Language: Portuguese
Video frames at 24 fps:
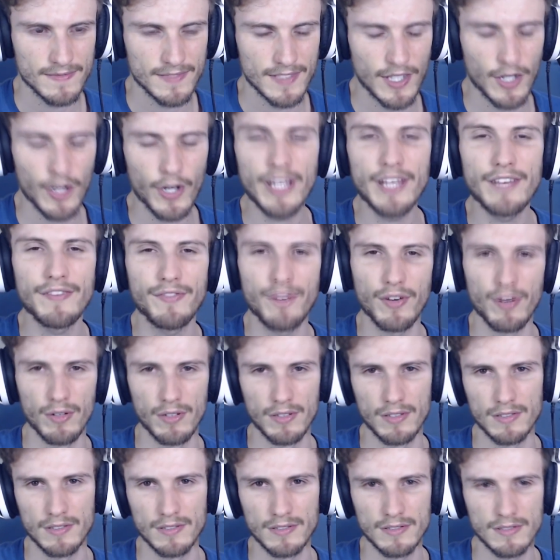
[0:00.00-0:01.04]
É horrível.
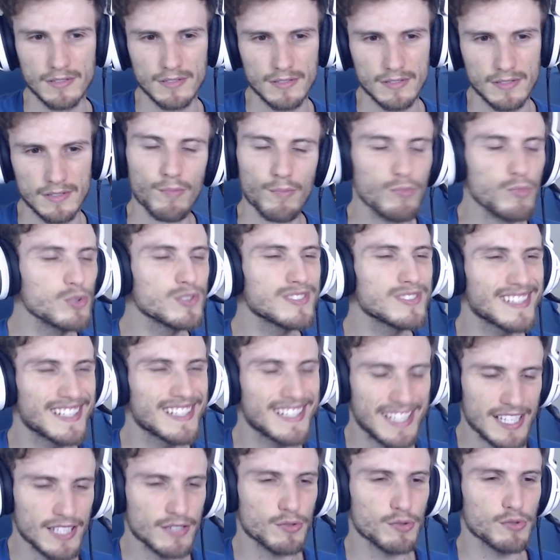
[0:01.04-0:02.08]

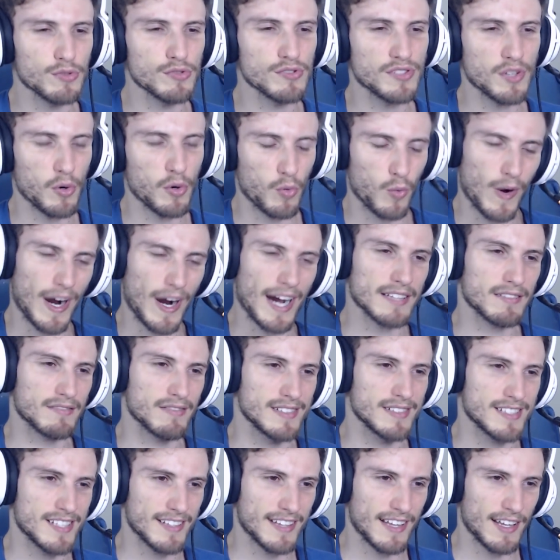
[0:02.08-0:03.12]
Mosquito no seu quarto
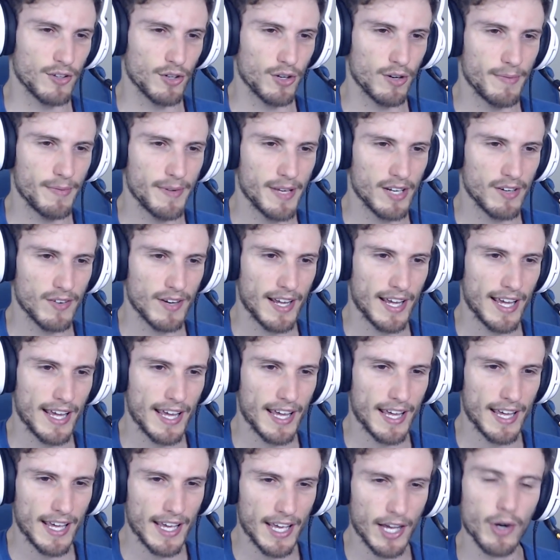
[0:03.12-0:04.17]
quando você tá dormindo
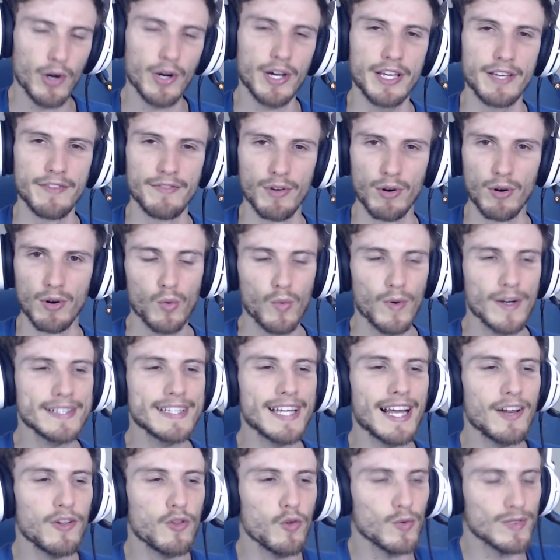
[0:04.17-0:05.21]
é horrível.
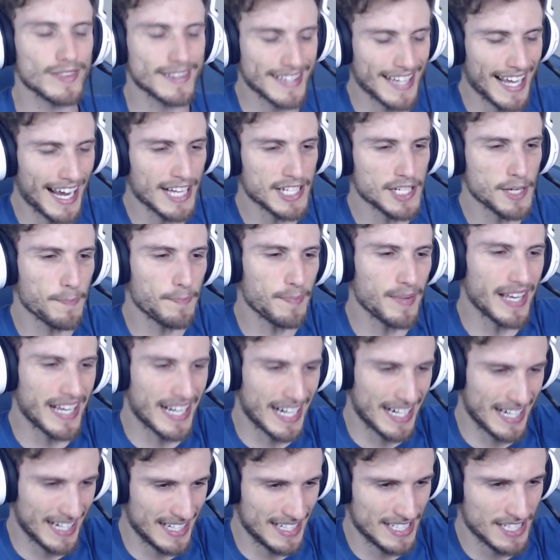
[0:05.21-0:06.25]
Quando ele não tá te
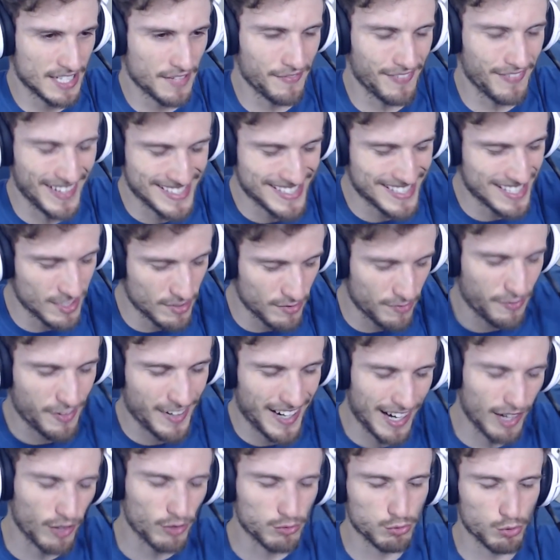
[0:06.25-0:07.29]
picando, te fazendo
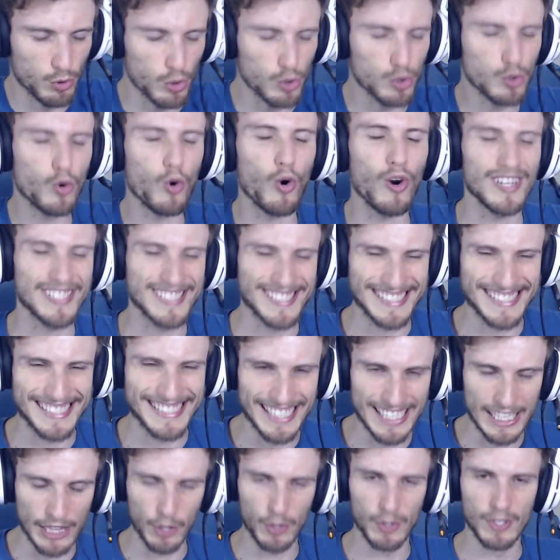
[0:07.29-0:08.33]
ficar todo
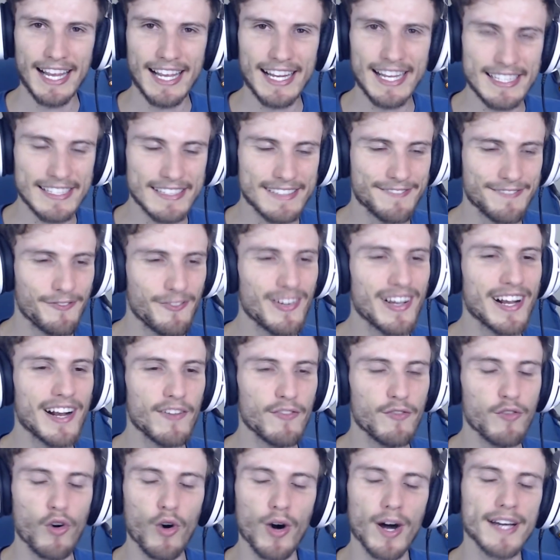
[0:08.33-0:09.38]
coçando, ele
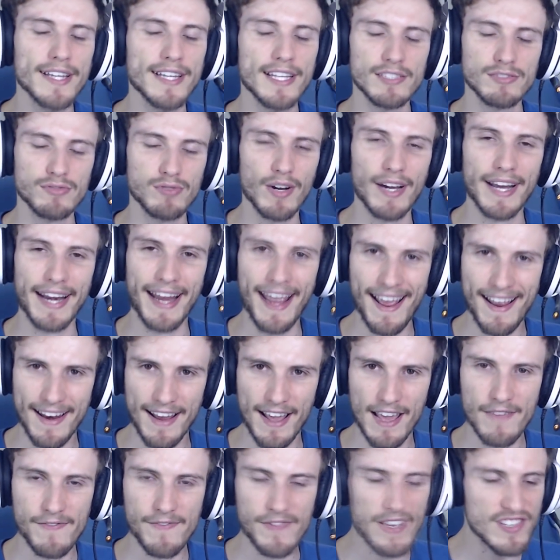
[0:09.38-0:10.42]
fica voando na sua
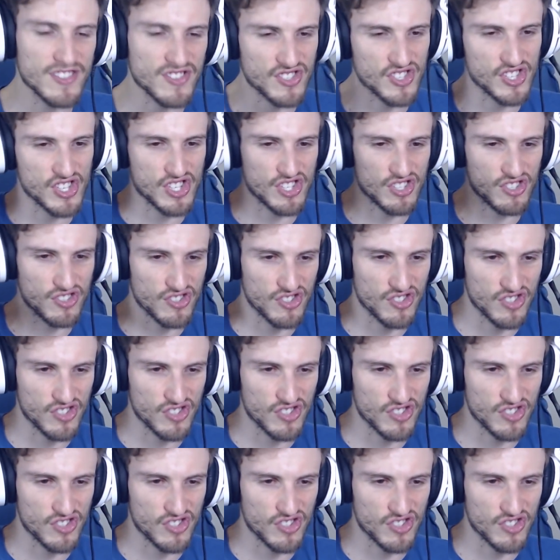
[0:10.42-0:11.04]
orelha e fica assim.